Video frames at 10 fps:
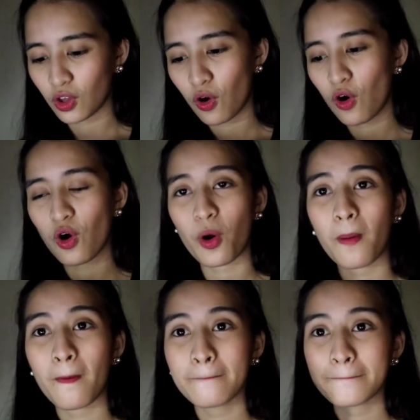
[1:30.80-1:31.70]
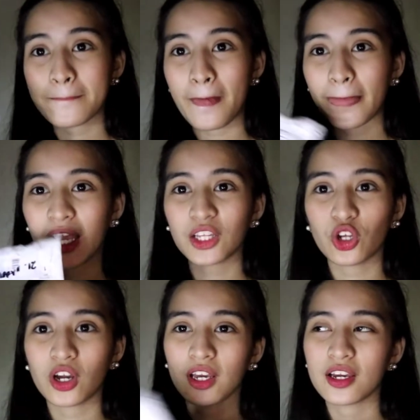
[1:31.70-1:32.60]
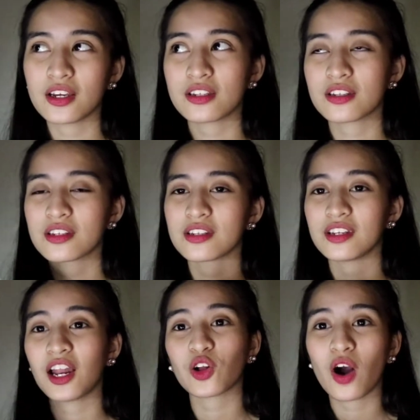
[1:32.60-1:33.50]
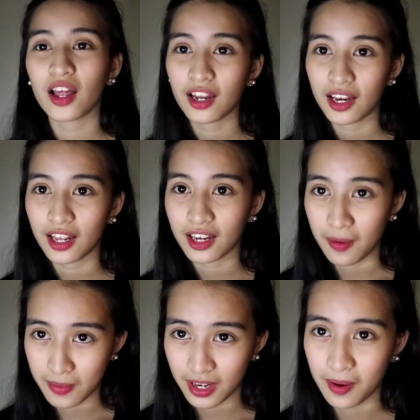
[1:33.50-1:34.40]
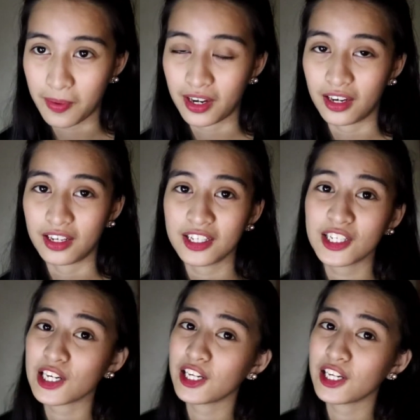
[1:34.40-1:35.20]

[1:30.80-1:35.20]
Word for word: So, ito is inalkoholan na namin naman. In